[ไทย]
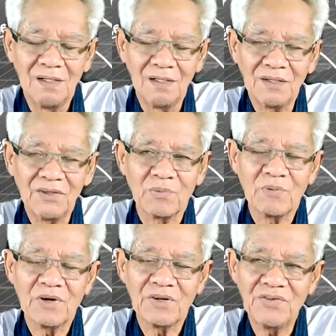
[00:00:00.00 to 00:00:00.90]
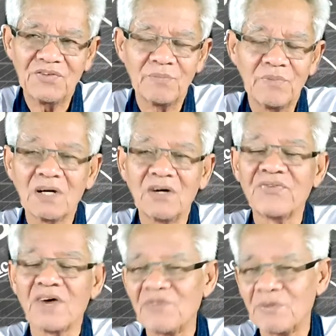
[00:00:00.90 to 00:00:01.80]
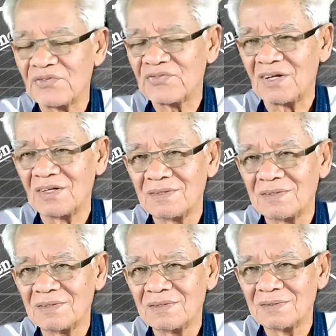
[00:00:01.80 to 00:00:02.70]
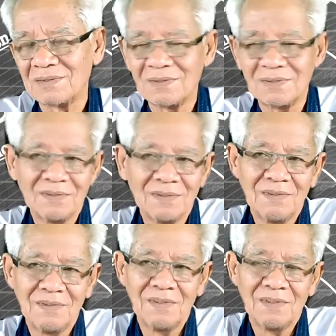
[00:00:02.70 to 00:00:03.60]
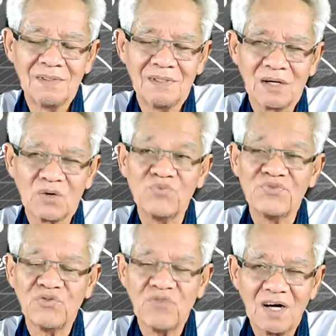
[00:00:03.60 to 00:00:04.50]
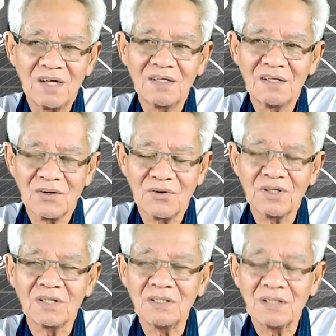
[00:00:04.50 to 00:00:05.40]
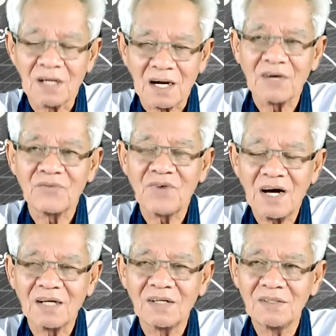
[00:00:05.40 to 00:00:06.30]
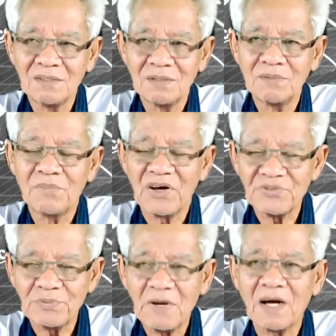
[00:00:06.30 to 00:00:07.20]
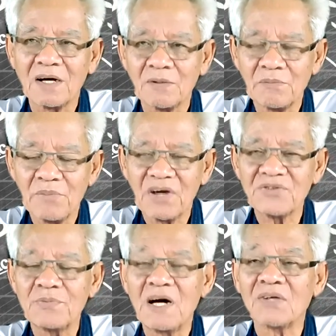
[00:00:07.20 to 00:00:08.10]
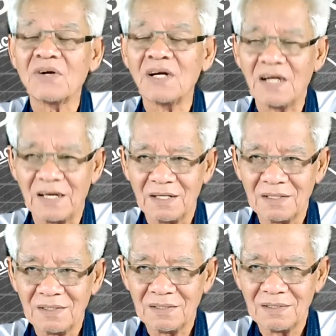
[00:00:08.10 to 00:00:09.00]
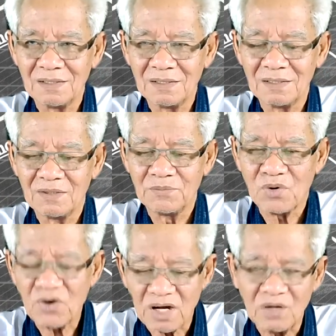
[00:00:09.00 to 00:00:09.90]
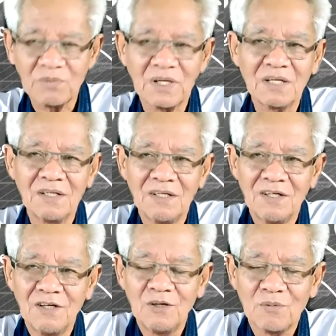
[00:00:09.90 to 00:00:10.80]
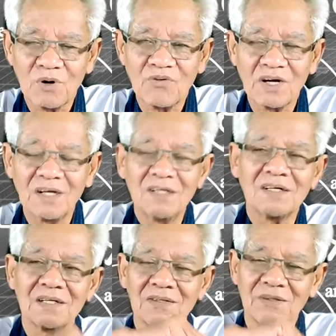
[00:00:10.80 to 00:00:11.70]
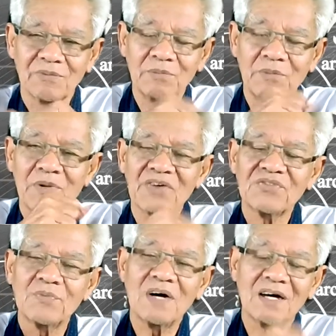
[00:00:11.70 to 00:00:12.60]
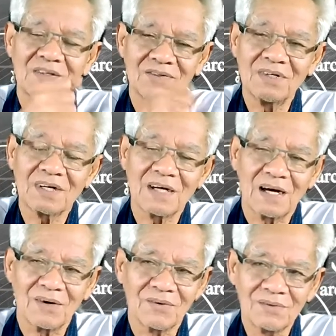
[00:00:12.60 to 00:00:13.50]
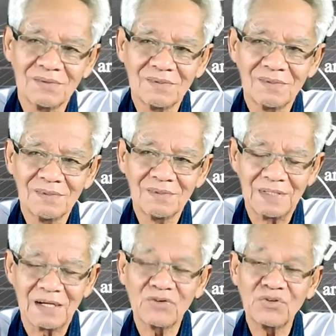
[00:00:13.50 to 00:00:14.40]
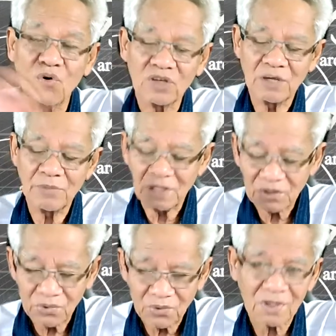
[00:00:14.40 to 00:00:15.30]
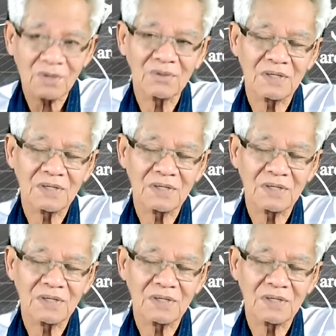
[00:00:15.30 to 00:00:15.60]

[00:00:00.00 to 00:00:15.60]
เหลืออีกประมาณ 20 ไม่เกิน 30%นะกลุ่มชีวะก็ยังยืนกรานว่าพลาสมาพลาสมาอยู่นั่นแหละเพราะอะไรรู้ไหมเพราะว่าในเลือดเราเนี่ยมันมีพลาสมาเลือดขาวเขาโยงใยไปยังตัวเรา